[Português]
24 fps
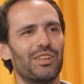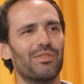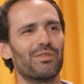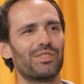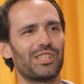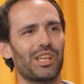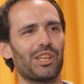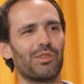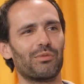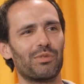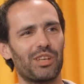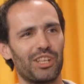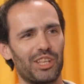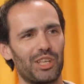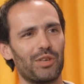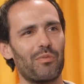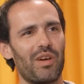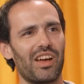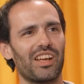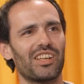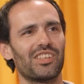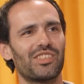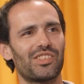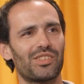Precisava de um bocadinho
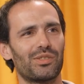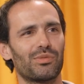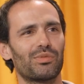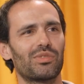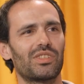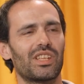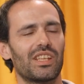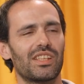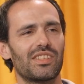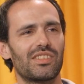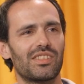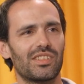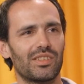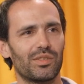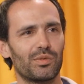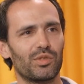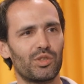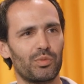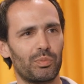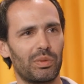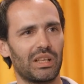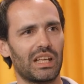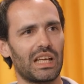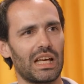mais de substância, de
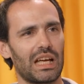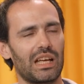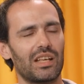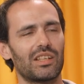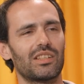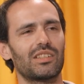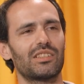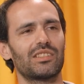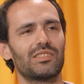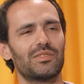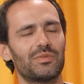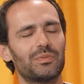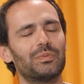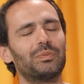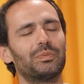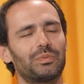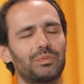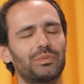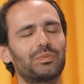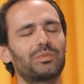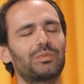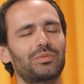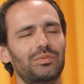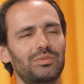explicar.
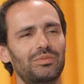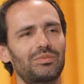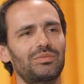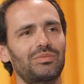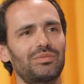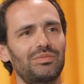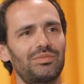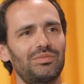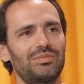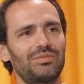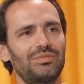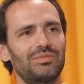Exatamente, e,